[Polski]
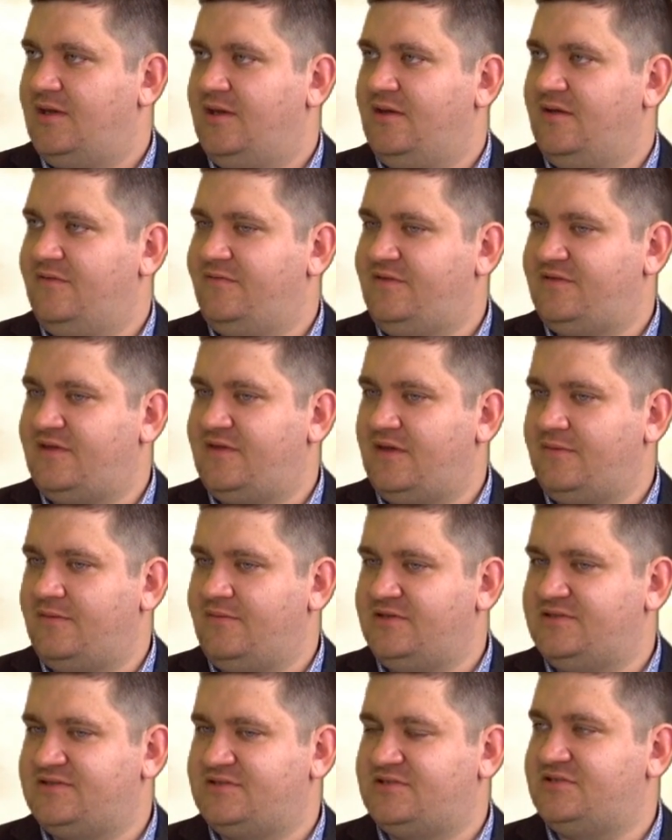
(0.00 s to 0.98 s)
E,
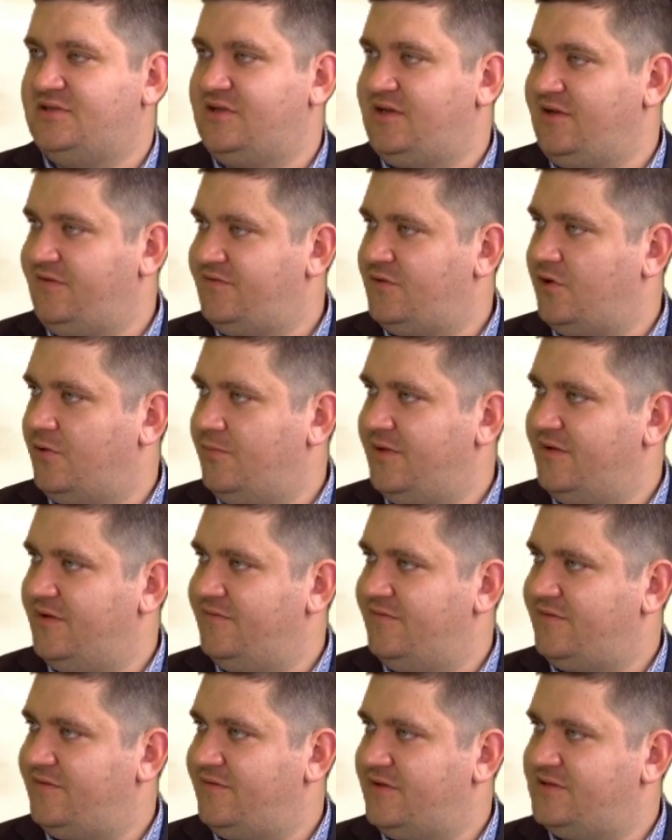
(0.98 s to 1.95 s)
wicemistrz Drift
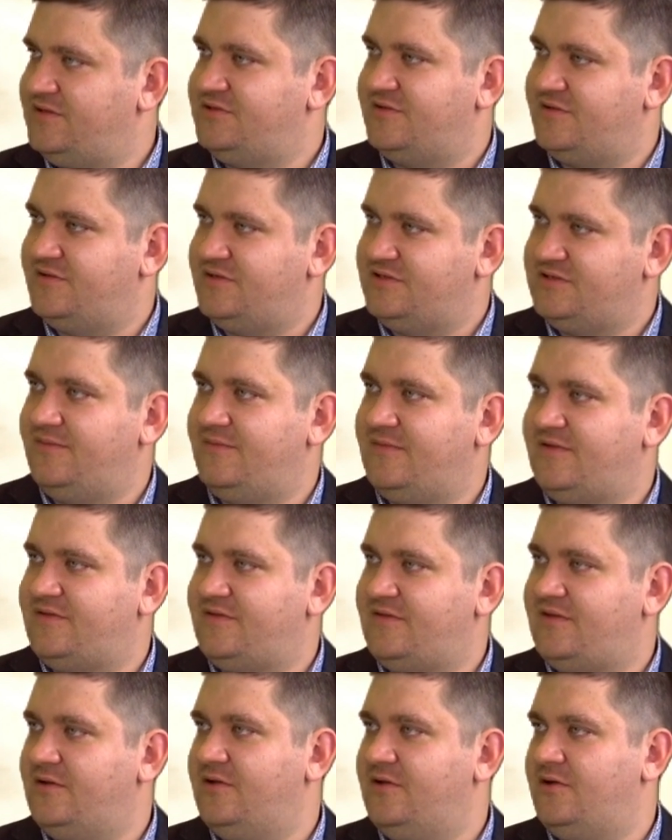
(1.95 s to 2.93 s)
Open
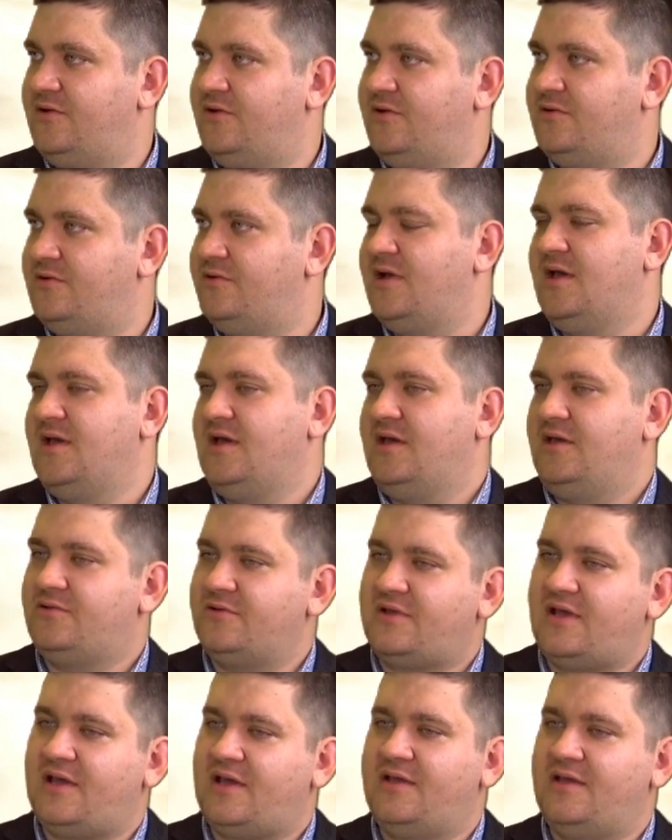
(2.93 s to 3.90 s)
2017 roku. I
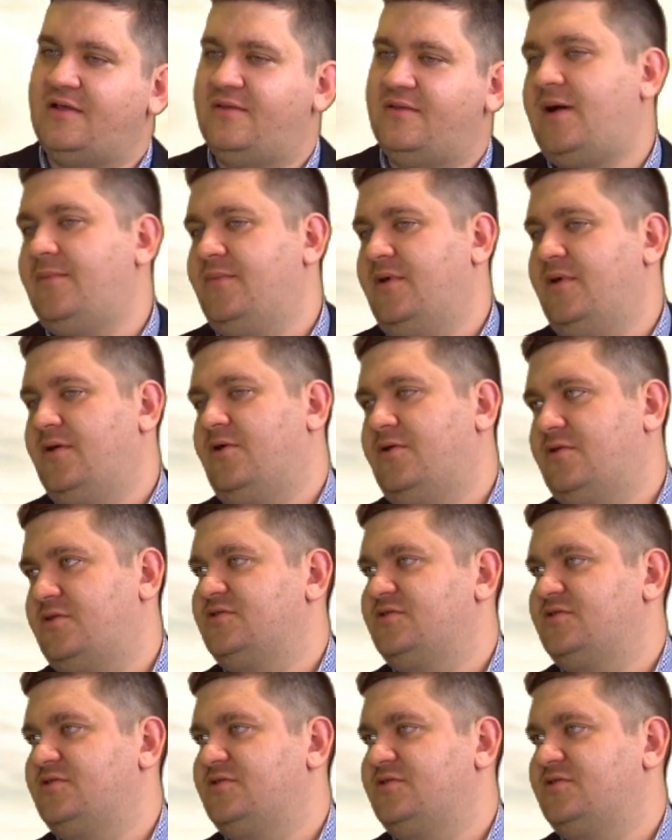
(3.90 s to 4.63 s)
tutaj dbamy o